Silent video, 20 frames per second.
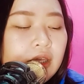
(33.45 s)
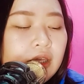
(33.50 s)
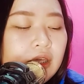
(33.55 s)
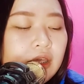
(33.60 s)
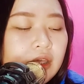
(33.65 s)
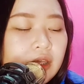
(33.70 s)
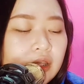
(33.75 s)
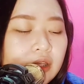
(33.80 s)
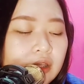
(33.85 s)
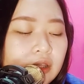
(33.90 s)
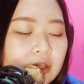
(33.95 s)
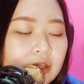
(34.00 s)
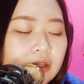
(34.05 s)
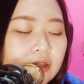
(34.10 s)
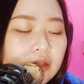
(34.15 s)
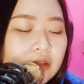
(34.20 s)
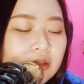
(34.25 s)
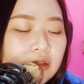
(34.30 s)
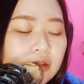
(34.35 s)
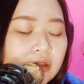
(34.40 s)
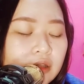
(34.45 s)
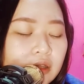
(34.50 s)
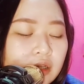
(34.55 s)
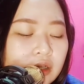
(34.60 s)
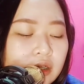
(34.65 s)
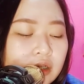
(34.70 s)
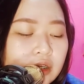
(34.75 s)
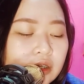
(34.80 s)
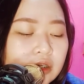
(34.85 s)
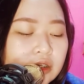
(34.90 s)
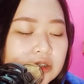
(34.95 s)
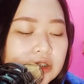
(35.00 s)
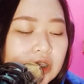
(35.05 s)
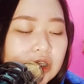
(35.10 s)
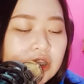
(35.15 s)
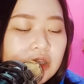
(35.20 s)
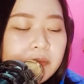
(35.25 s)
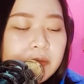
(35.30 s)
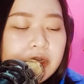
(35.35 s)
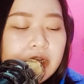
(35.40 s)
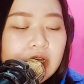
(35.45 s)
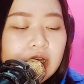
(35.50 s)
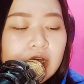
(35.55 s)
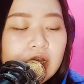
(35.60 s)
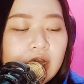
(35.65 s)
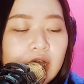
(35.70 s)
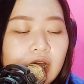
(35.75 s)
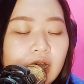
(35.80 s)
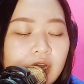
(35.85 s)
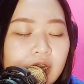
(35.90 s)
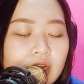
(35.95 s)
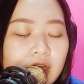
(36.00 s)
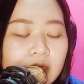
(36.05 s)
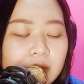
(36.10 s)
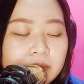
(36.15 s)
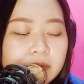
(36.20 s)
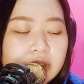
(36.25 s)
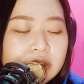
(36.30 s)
And uh, sa hindi pa nakakaalam,